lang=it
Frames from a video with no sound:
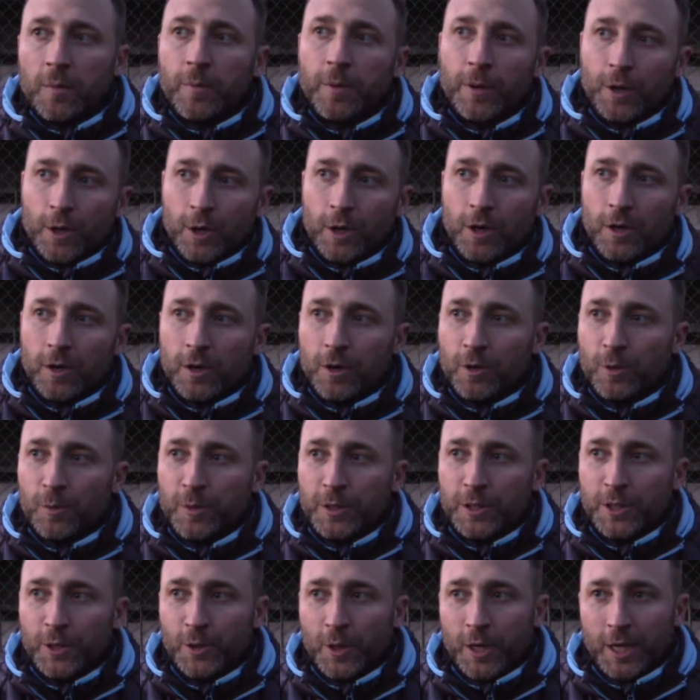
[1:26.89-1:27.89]
Però
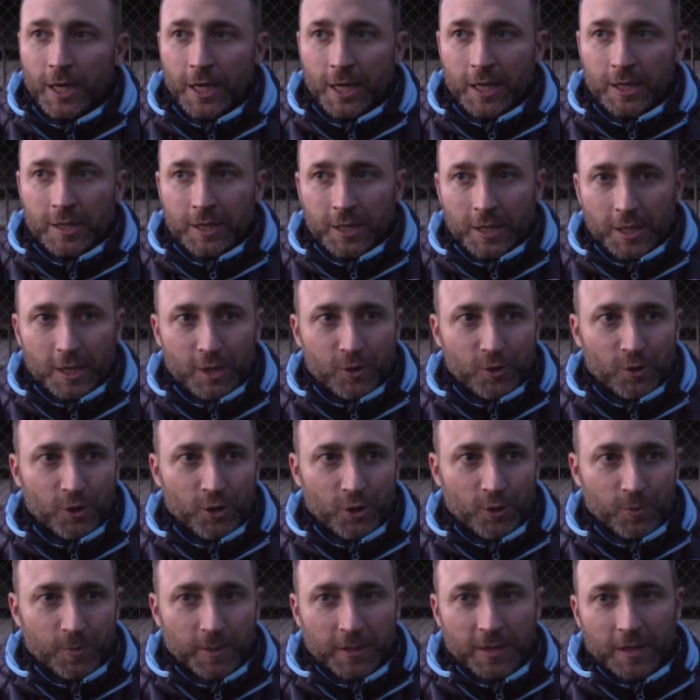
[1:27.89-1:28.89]
come dico ai ragazzi adesso
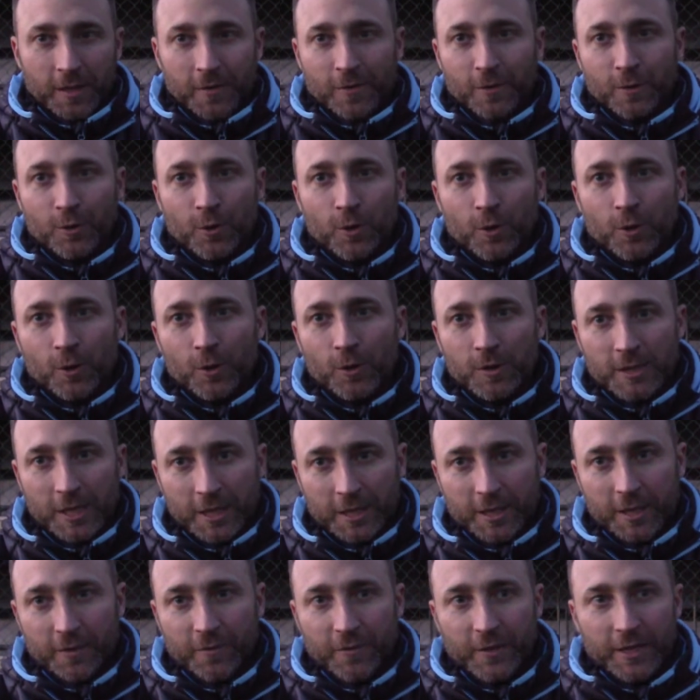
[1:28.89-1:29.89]
ci aspettavano
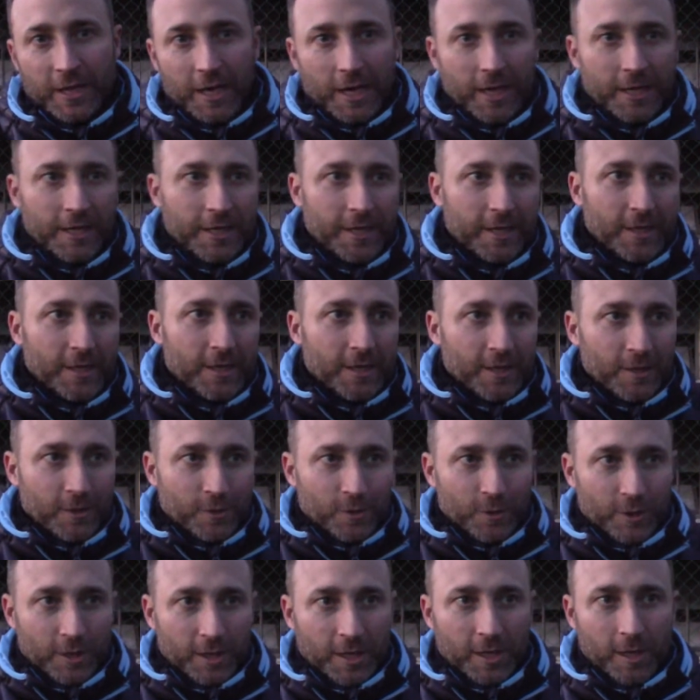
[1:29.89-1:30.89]
sette finali
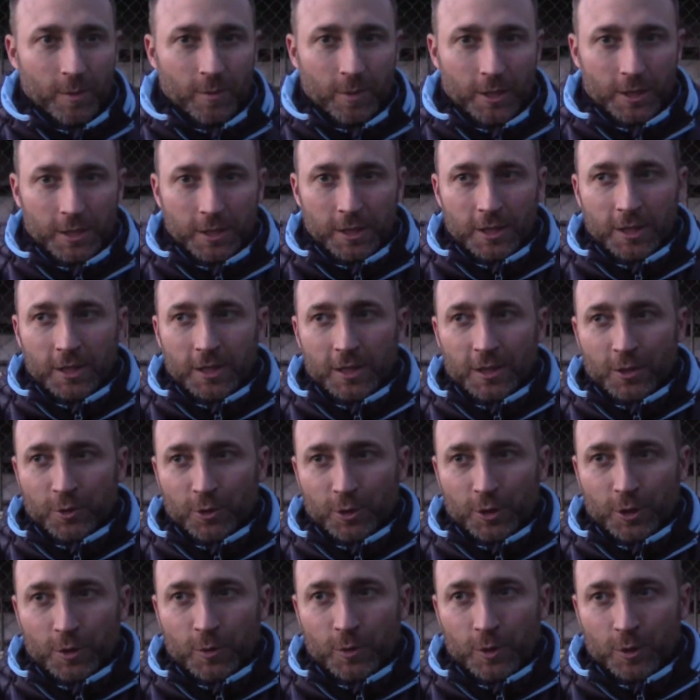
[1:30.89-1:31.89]
con la partita del
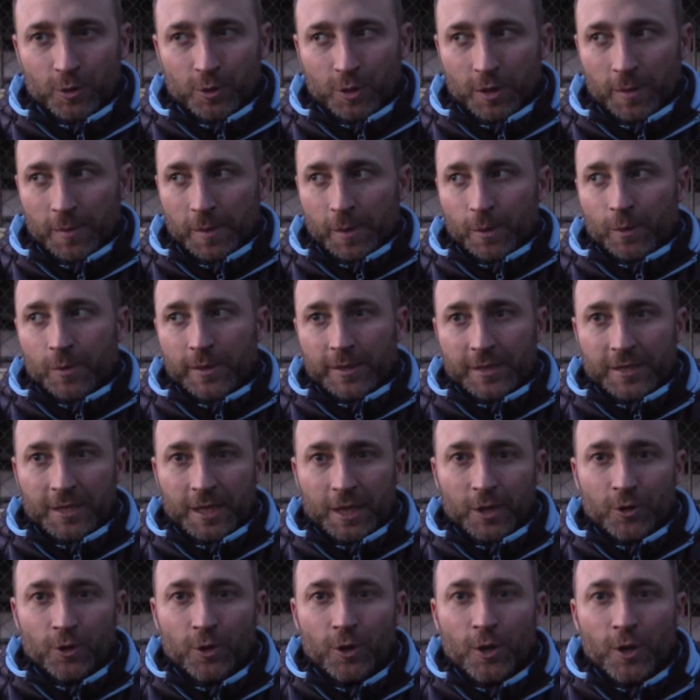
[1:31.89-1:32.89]
Tor di Quinto che abbiamo
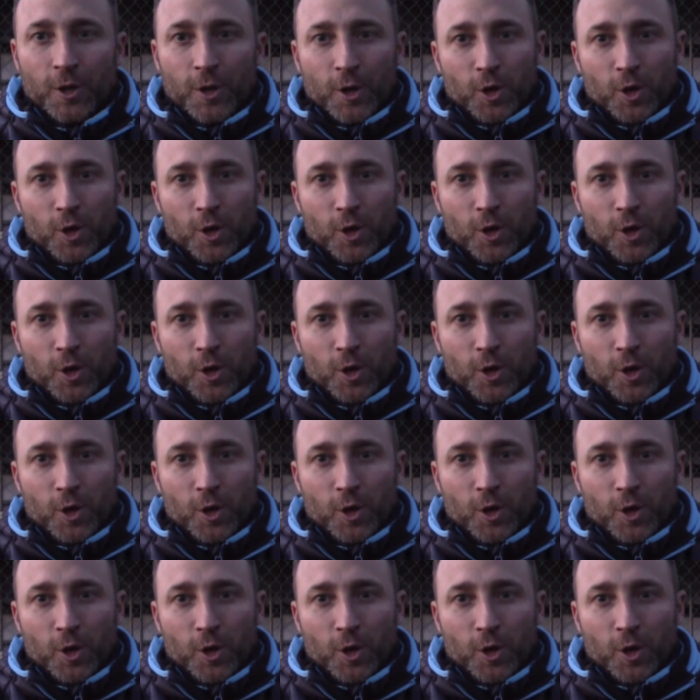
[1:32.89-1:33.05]
passato,